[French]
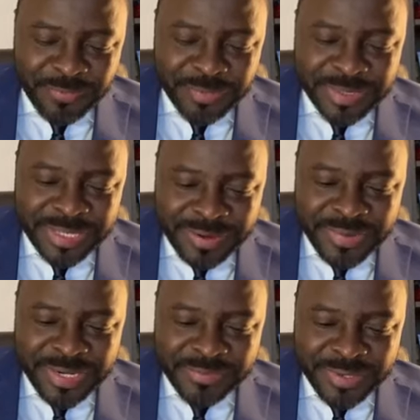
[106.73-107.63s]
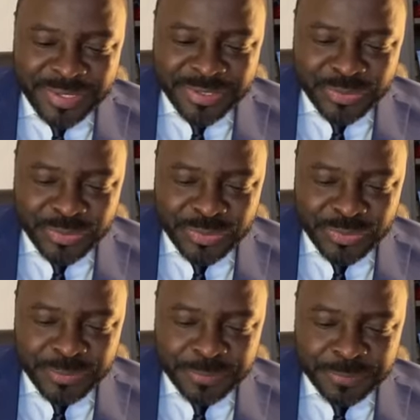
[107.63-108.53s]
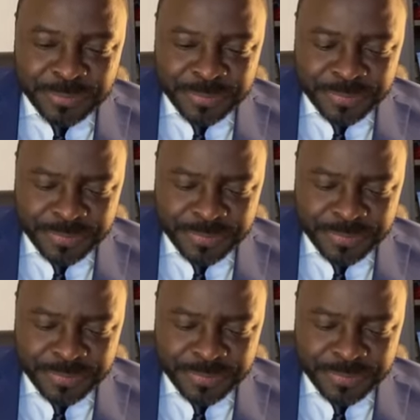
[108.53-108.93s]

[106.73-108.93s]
j'ai vu une très belle image de...